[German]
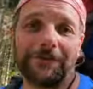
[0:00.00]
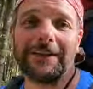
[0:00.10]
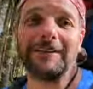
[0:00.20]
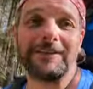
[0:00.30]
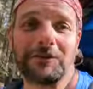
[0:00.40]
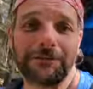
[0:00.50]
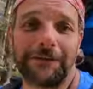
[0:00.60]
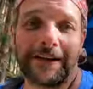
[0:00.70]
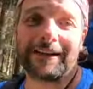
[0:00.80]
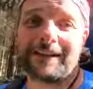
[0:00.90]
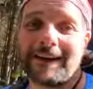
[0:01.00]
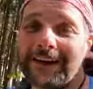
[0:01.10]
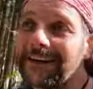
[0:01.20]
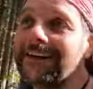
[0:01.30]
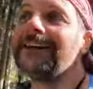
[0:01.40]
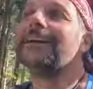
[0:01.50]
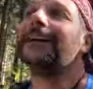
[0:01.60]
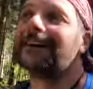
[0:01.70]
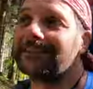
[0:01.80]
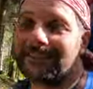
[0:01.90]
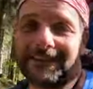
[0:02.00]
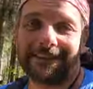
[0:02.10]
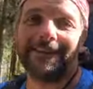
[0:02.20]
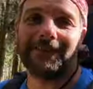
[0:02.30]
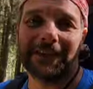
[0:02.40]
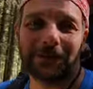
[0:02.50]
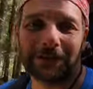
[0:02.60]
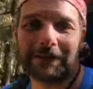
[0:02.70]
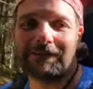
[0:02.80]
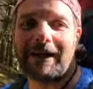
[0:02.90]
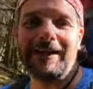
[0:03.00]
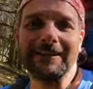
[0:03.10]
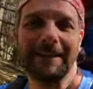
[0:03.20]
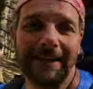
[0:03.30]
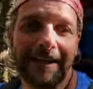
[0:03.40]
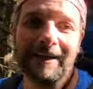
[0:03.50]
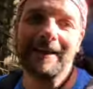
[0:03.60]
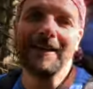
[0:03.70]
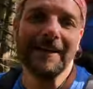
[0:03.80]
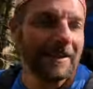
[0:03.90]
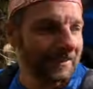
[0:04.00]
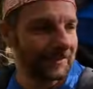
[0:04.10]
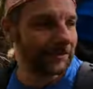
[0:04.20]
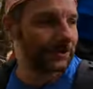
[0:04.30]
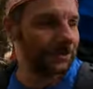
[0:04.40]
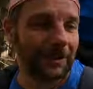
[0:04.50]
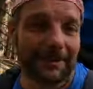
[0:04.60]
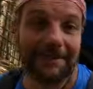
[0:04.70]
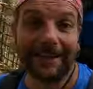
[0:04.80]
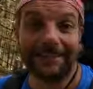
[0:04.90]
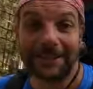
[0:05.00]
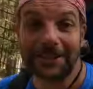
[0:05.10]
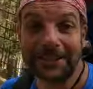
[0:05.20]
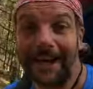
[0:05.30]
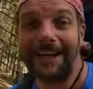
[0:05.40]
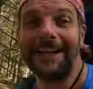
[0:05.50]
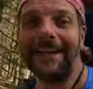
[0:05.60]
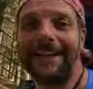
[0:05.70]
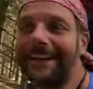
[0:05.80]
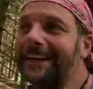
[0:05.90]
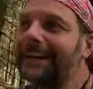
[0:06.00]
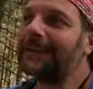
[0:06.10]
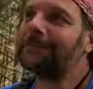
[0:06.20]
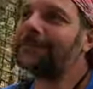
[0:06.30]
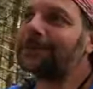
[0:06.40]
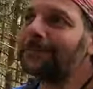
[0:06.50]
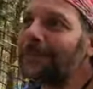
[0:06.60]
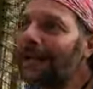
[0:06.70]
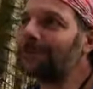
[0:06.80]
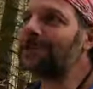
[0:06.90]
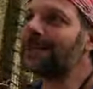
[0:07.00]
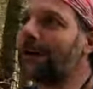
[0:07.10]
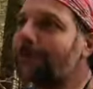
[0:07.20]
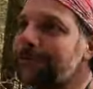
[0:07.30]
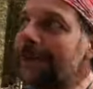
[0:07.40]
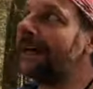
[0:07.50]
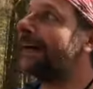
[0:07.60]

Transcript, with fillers: Wiesen und Felder. Jetzt geht es hier wieder durch den Wald. Zwischendurch sehr, sehr steil. Bin schon wieder am Schnaufen.